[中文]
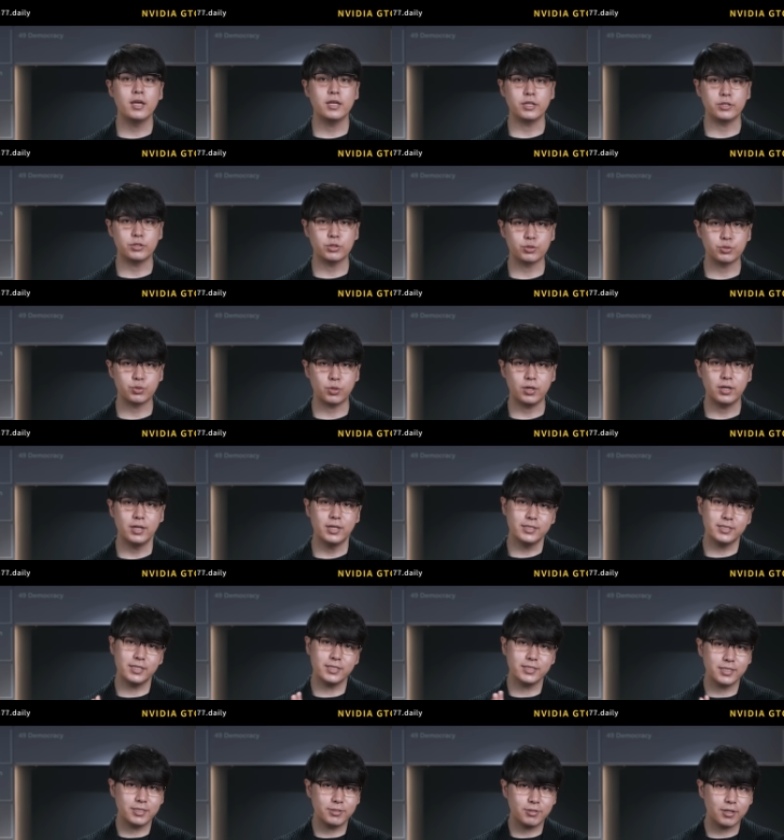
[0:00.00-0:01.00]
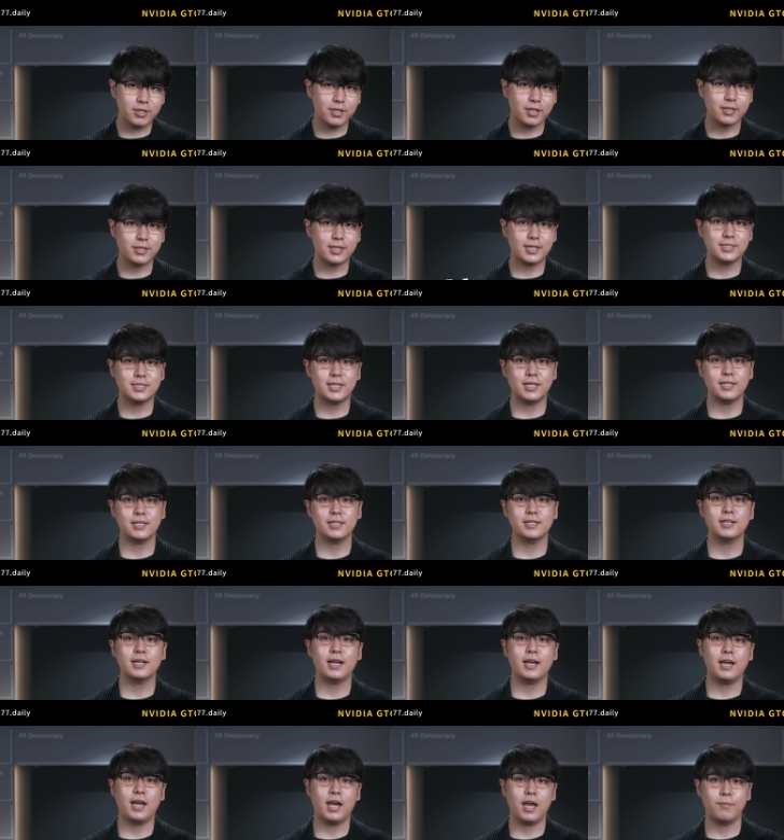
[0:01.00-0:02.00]
也就是说，现阶段呢，大家应
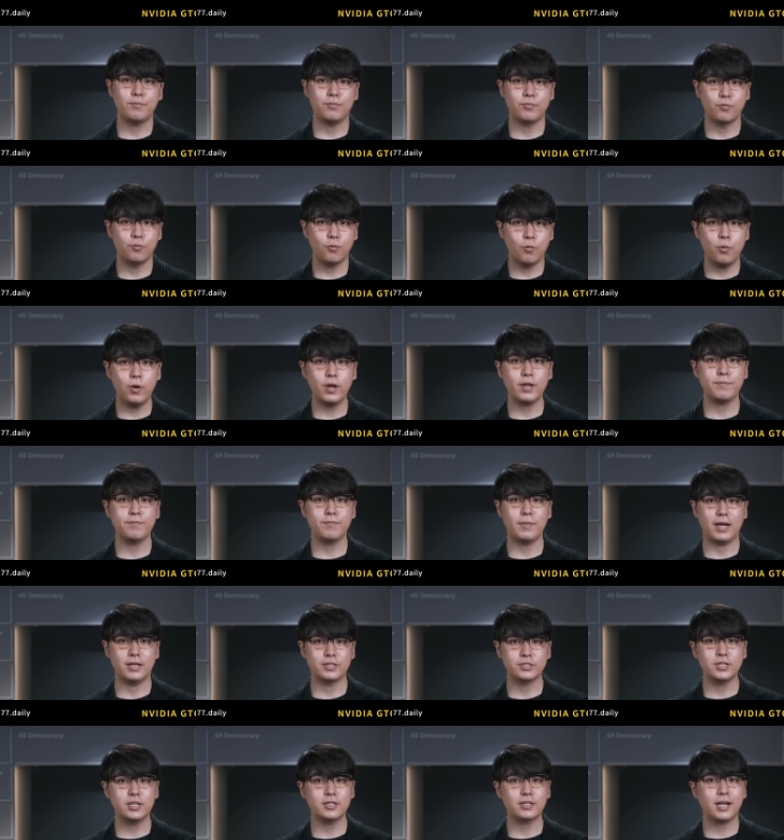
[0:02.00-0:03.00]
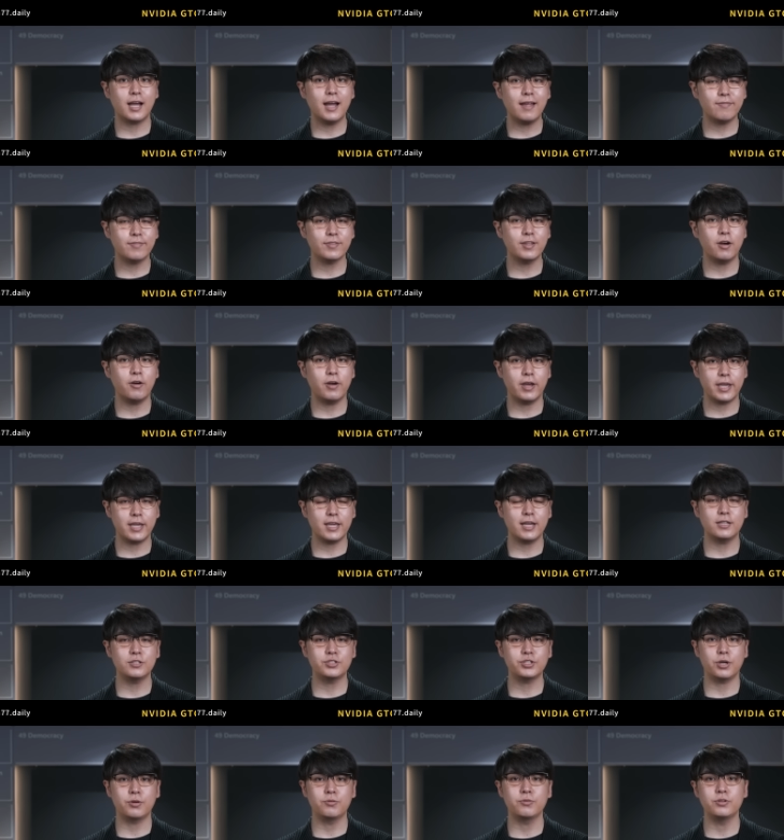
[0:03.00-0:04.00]
该还不会马上看到
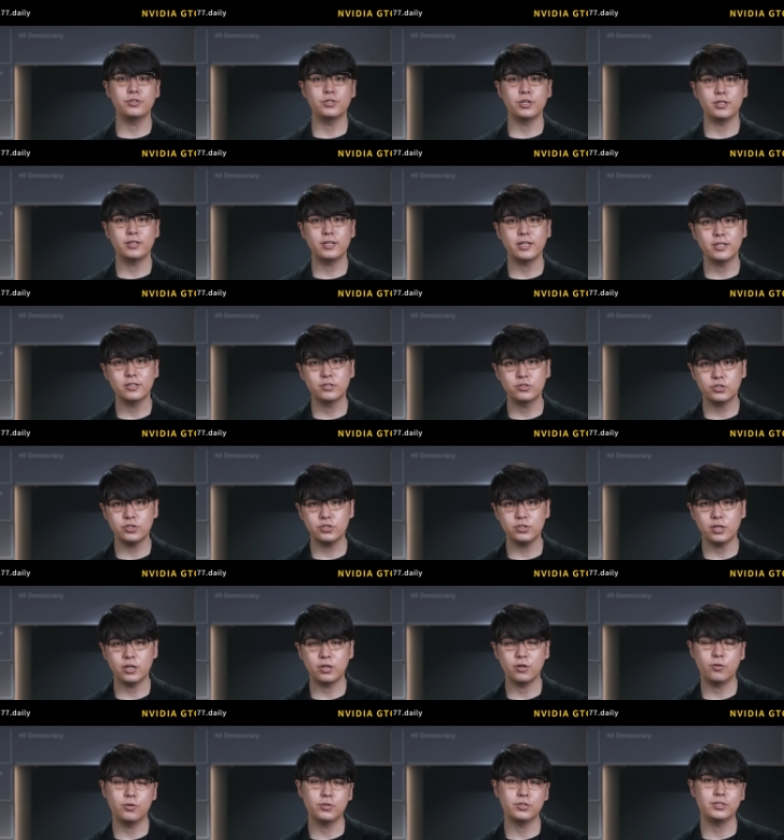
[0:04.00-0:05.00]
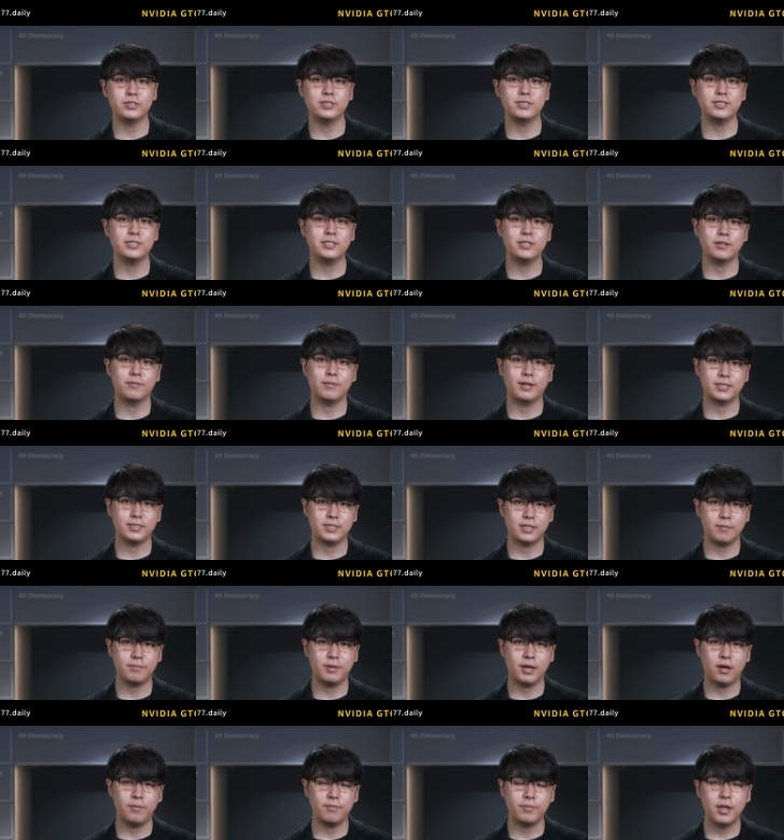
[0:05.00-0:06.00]
AI 超越人类的智能，或是机器人满街
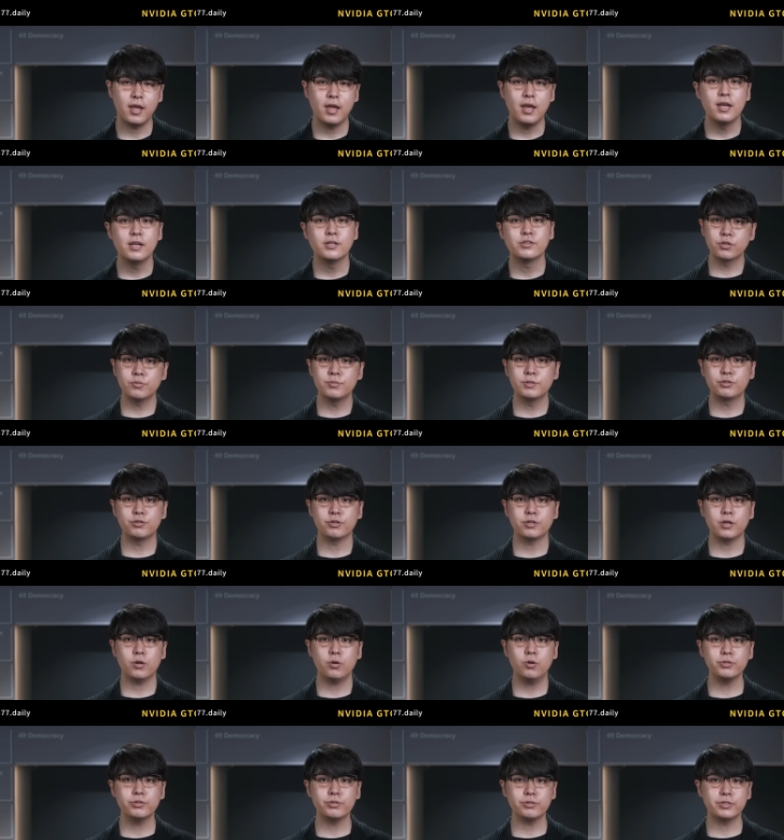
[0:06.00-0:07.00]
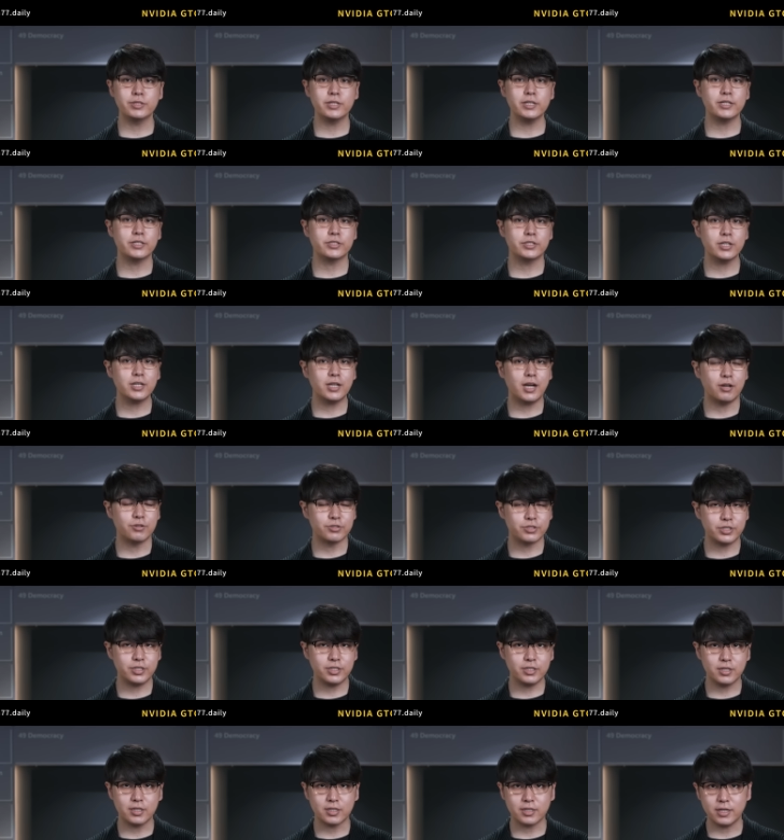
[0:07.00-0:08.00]
跑。所以我们觉得，或许这也正好
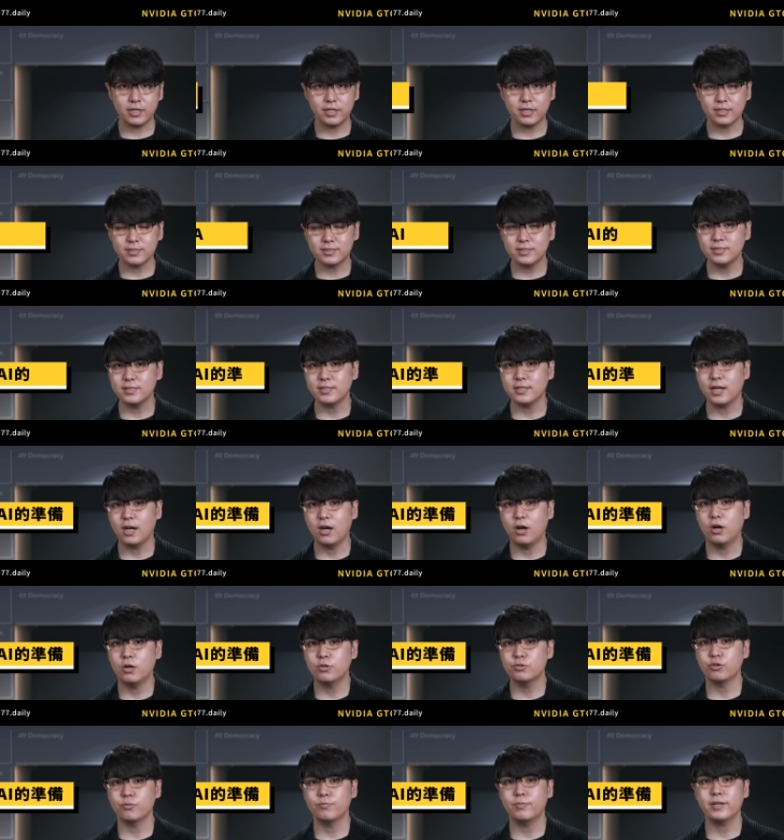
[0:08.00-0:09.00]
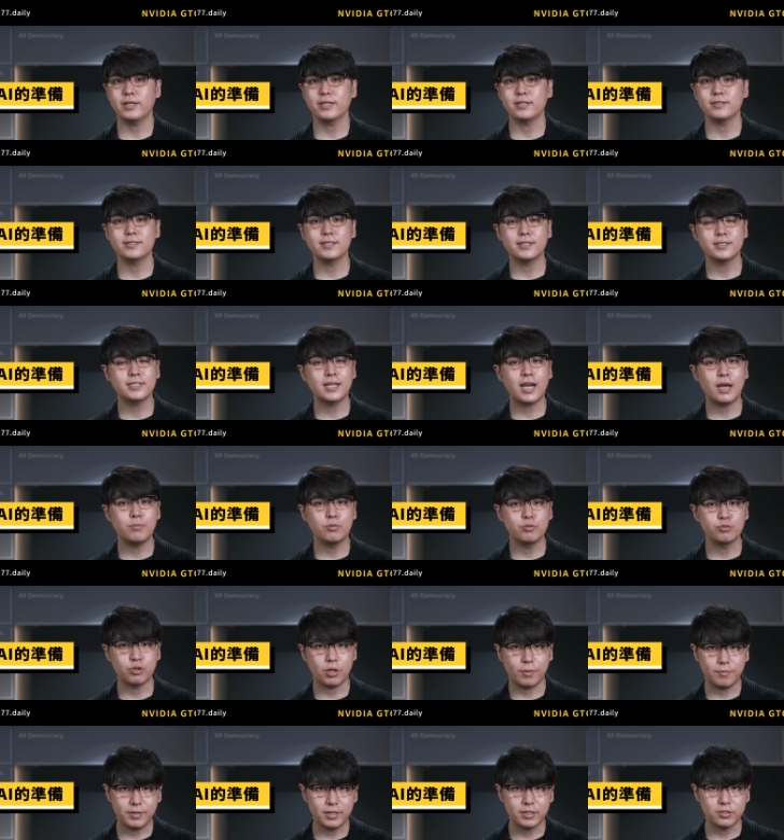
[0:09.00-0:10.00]
是一个可以让自己好好准备迎接下一步
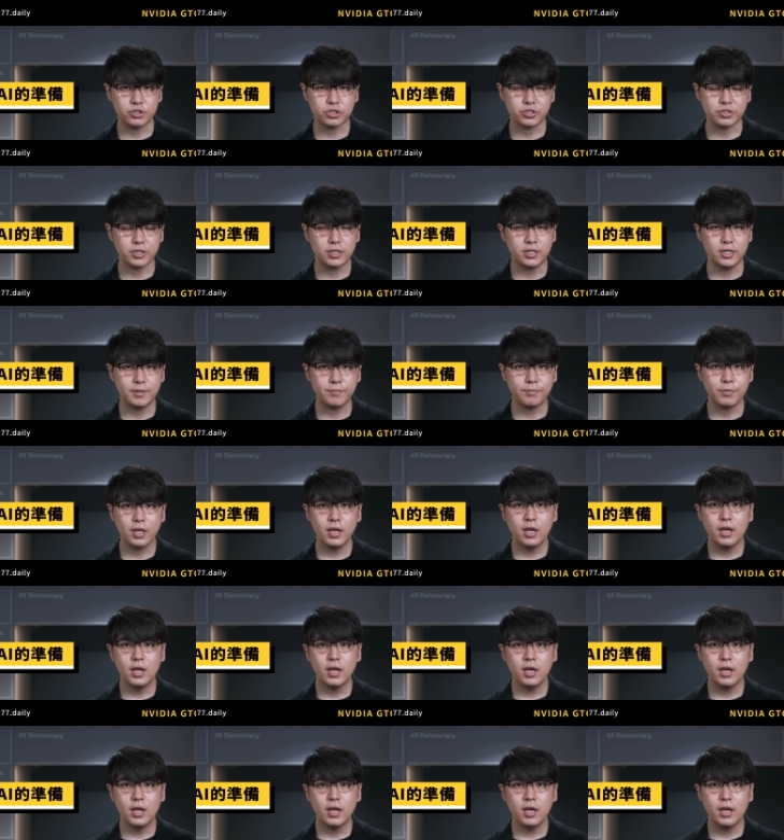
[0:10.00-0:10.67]
转变的时刻。